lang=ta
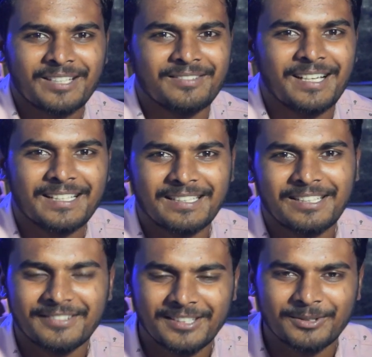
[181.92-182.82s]
வேறு
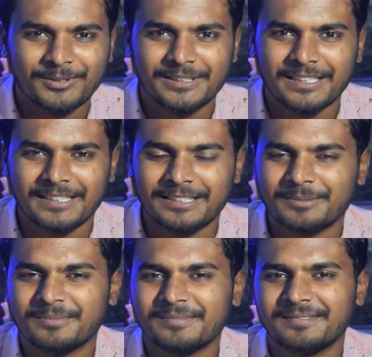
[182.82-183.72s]
லெவலில்
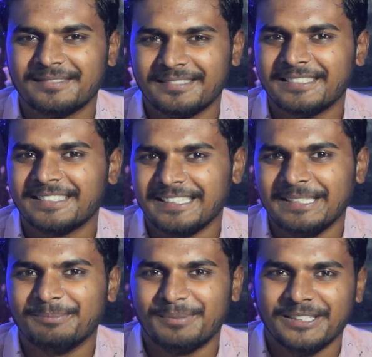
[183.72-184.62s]
உச்சகட்டம்
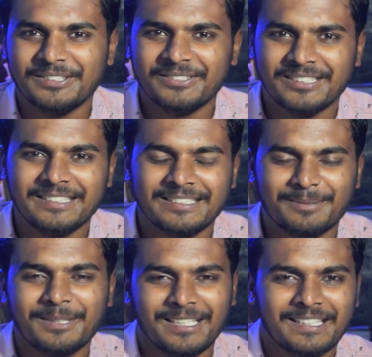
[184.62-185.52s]
இப்படியும்
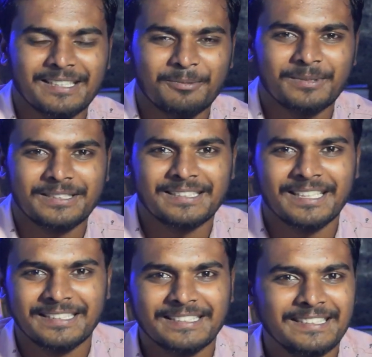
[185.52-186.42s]
திருச்சபைகள் என்ன
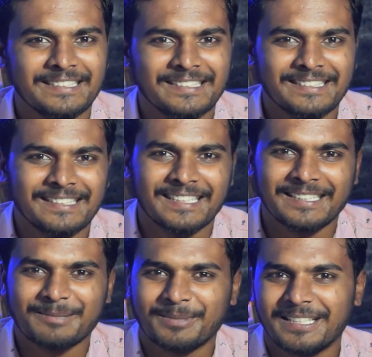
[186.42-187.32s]
பண்ணுதுன்னா இருக்குது
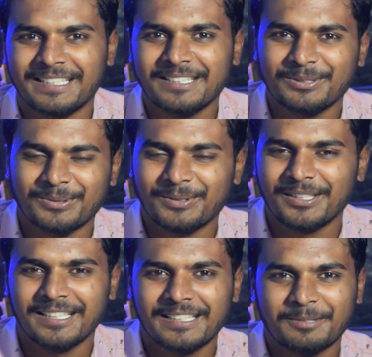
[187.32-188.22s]
இதெல்லாம் நம்ம என்ன
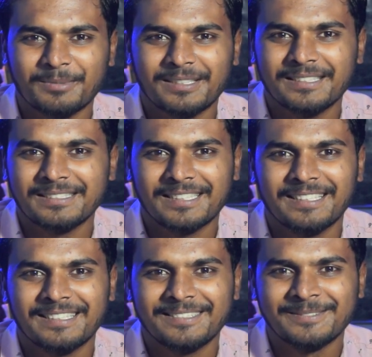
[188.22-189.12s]
சொல்லனே என்ன பண்ணல
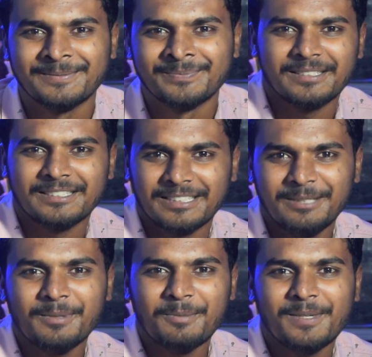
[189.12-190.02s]
தெரில
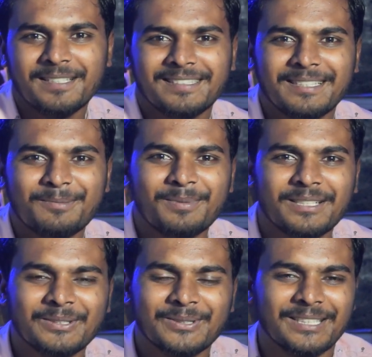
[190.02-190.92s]
சினிமா பாட்டு தானே
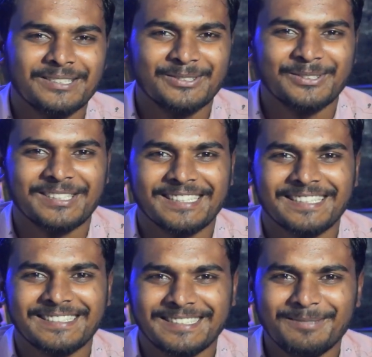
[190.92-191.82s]
பாடக்கூடாதுன்னு சொன்னீங்க
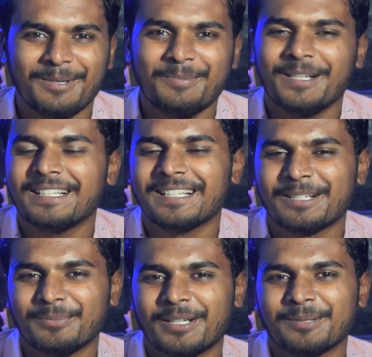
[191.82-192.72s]
சினிமா பாட்டை
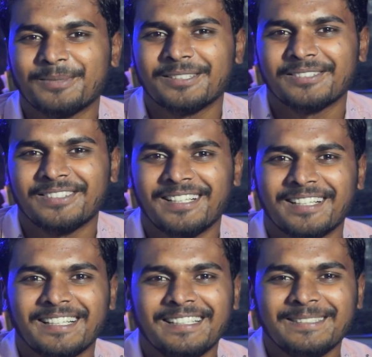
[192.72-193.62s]
நாங்கள் பாட மாட்டோம்
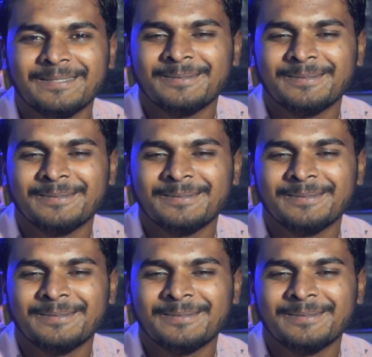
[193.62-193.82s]
ஆனால்